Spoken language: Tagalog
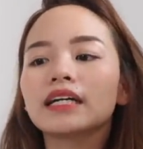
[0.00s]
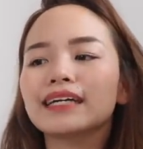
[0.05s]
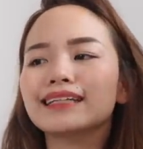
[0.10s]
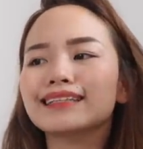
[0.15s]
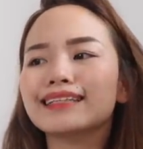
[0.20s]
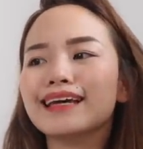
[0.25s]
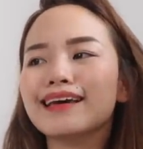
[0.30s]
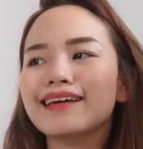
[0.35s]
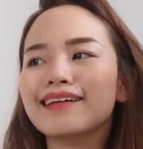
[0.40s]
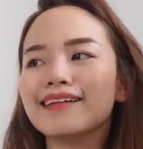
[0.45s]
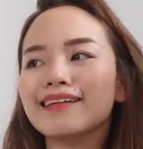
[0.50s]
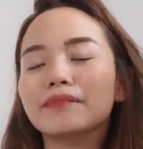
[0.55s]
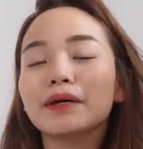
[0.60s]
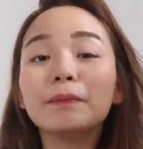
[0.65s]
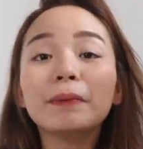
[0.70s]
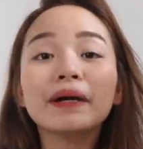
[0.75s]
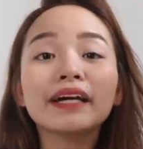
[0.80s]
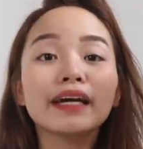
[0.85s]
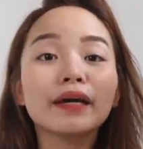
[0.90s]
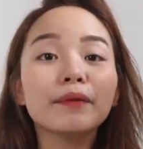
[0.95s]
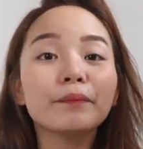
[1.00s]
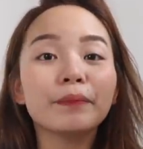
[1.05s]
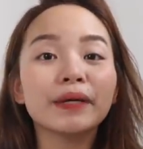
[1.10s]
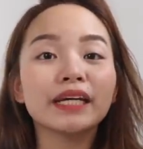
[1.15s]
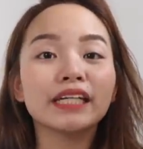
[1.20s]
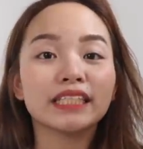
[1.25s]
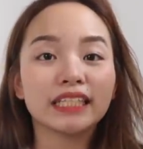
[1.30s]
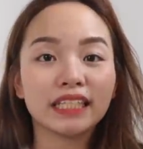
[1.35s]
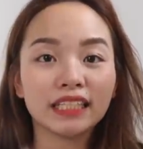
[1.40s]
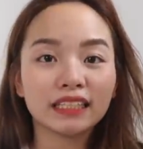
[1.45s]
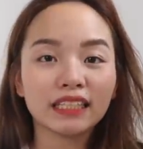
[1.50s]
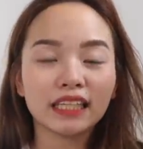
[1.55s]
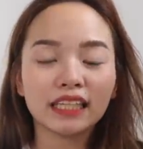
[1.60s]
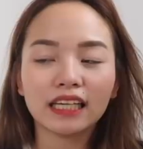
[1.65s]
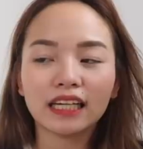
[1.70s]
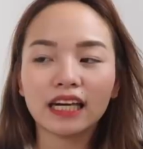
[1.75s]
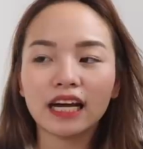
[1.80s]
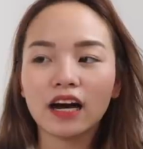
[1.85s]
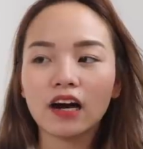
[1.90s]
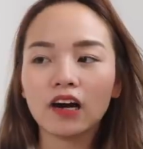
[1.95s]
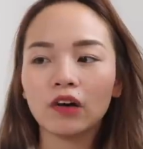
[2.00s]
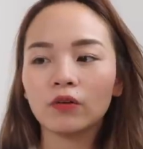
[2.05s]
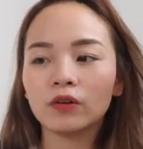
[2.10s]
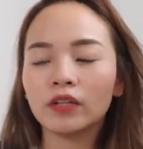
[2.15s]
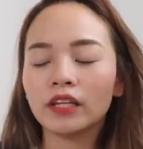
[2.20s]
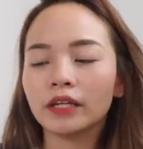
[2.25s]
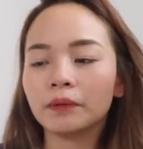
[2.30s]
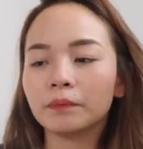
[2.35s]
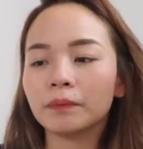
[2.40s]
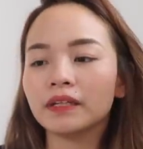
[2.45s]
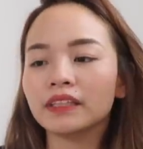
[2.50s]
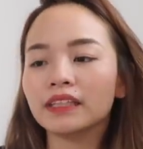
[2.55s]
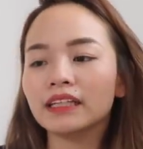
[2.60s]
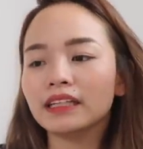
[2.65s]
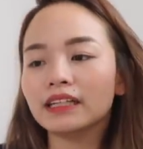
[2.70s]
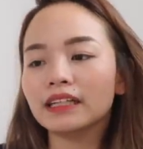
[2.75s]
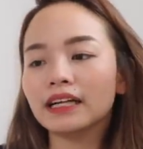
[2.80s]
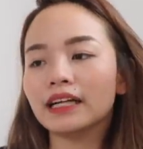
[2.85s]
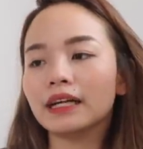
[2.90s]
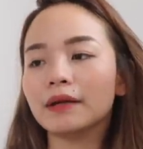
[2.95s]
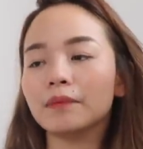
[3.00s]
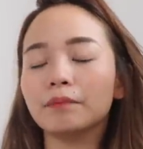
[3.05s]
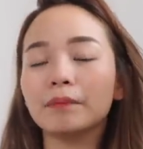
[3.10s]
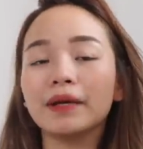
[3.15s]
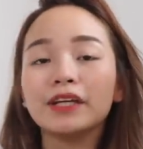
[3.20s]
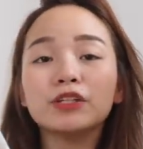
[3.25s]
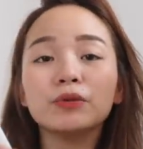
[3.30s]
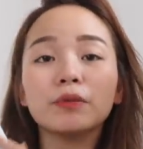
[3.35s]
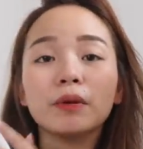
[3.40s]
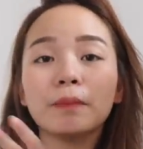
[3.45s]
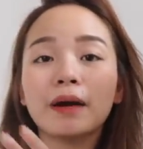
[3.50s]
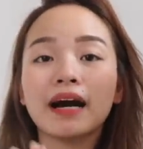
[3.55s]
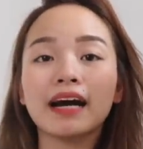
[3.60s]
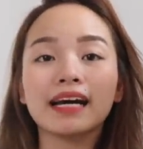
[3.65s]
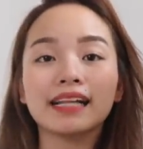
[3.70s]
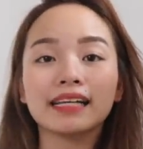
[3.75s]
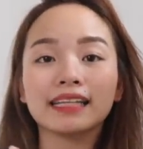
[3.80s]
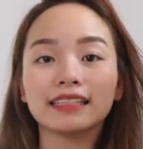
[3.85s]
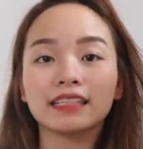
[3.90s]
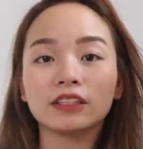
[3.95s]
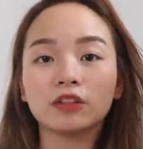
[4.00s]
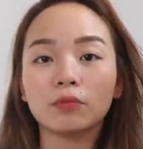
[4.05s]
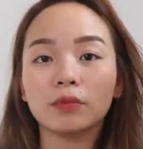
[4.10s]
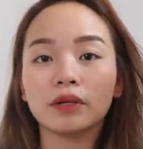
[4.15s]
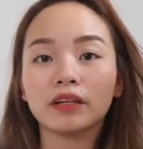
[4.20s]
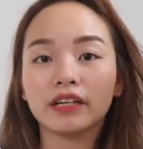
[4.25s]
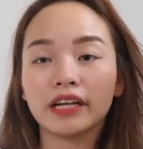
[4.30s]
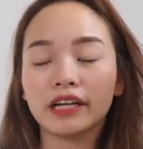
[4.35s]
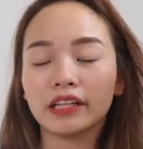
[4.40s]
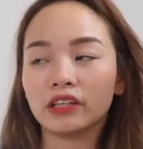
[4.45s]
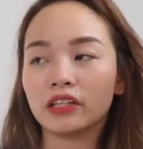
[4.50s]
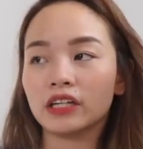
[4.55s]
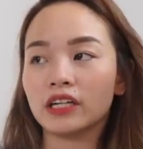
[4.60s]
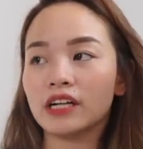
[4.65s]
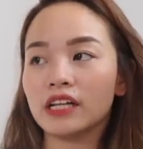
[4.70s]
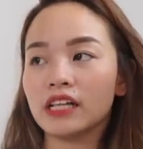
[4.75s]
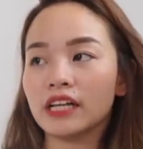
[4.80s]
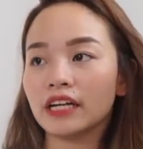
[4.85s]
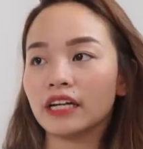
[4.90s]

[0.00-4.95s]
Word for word: Kasi may pagka-impatient talaga ako. Like, pag nagre medyo mabagal kasi ito mag-render.